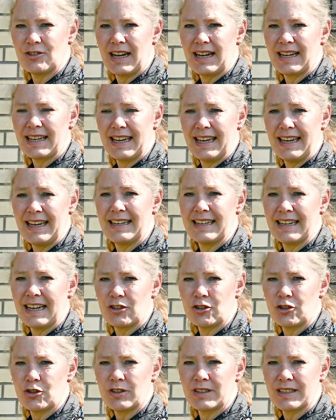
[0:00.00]
da gehe ich
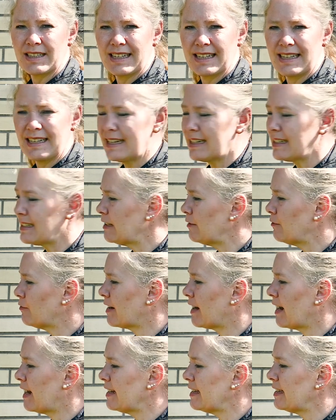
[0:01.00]
dann schon relativ
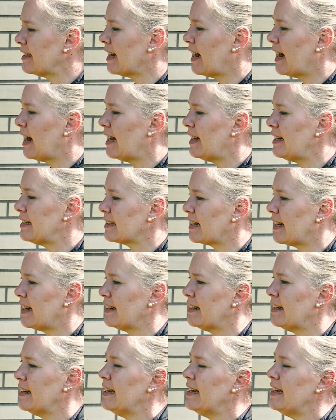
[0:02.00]
radikal
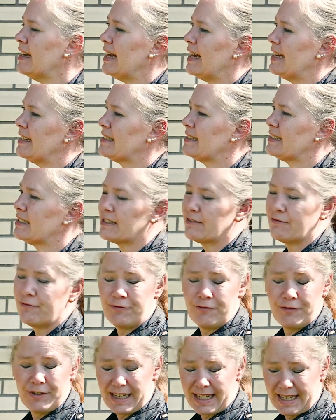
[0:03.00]
dran. Es ist
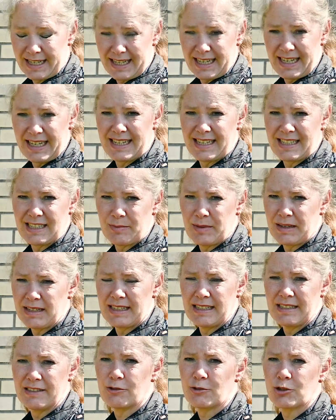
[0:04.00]
wichtig, dass man
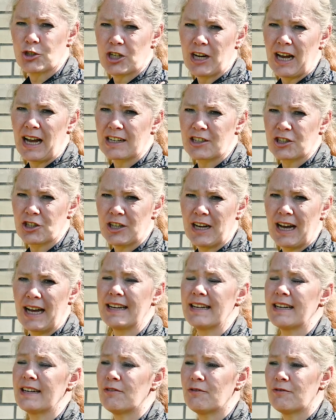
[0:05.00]
den so stark
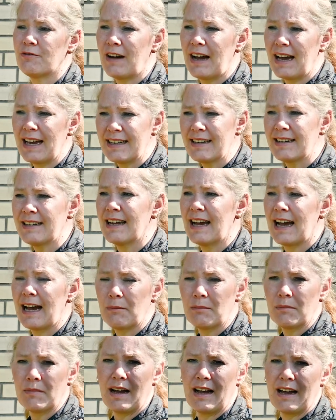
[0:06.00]
schneidet. Weiden
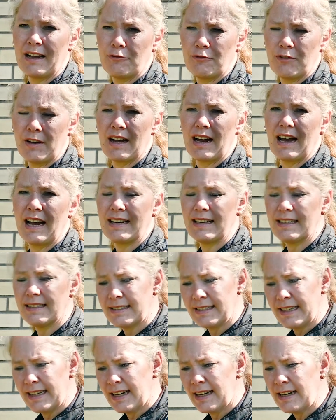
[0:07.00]
haben einfach eine
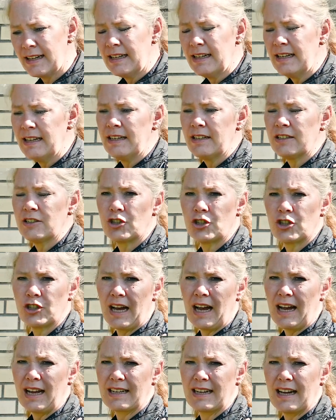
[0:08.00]
sehr
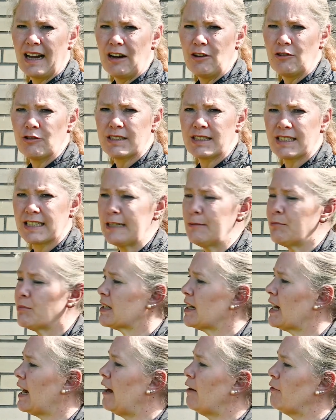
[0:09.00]
starke
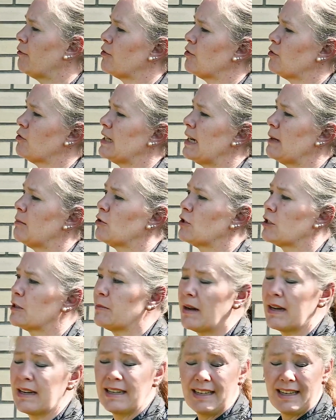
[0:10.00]
Austriebkraft und da muss
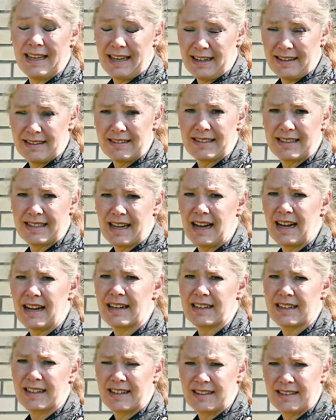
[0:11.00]
man jedes
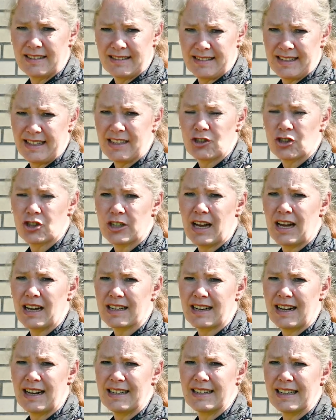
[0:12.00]
Jahr sehr
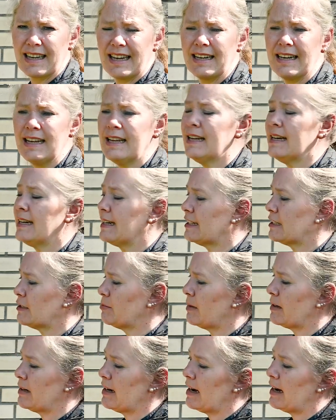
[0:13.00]
stark rangehen, dass
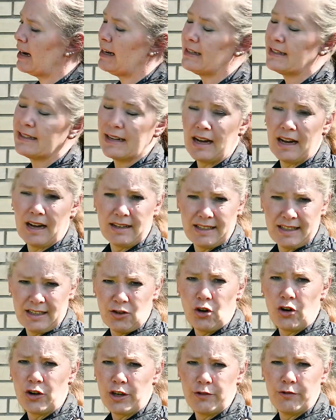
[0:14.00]
man halt die
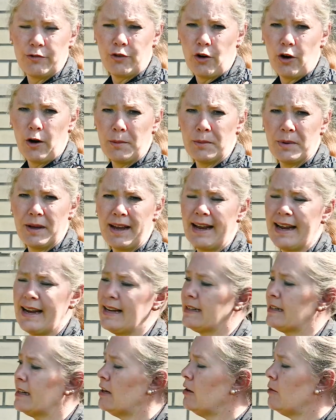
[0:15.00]
Lolliform
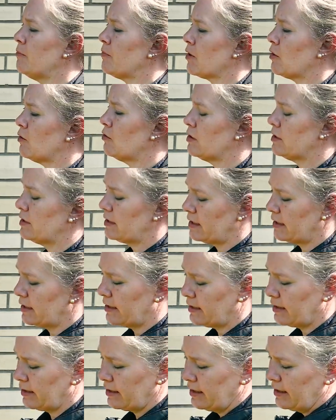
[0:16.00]
behält und
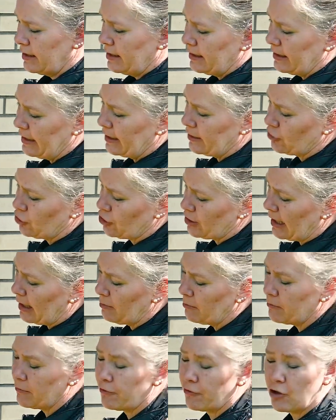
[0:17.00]
äh, der
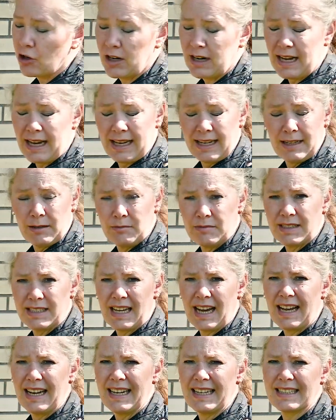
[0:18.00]
Stamm von einem
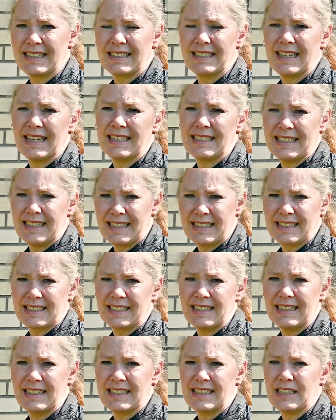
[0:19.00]
Salix, der dickt
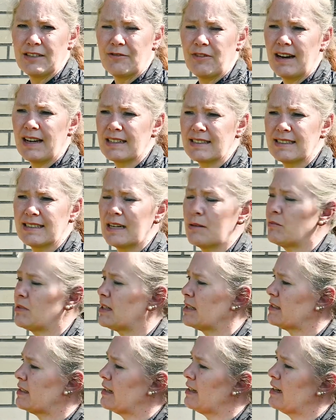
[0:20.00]
relativ langsam,
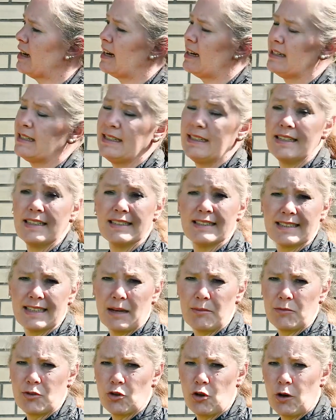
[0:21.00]
dass dann halt die
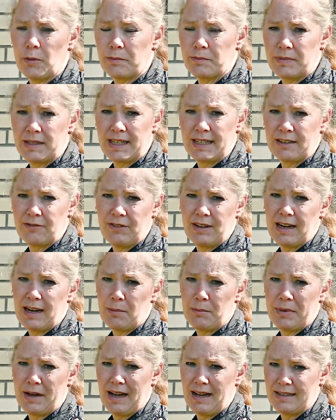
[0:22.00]
Gesamtoptik wieder
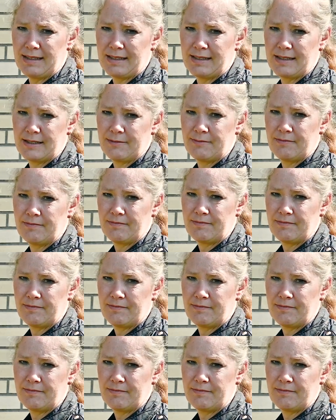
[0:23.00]
passt.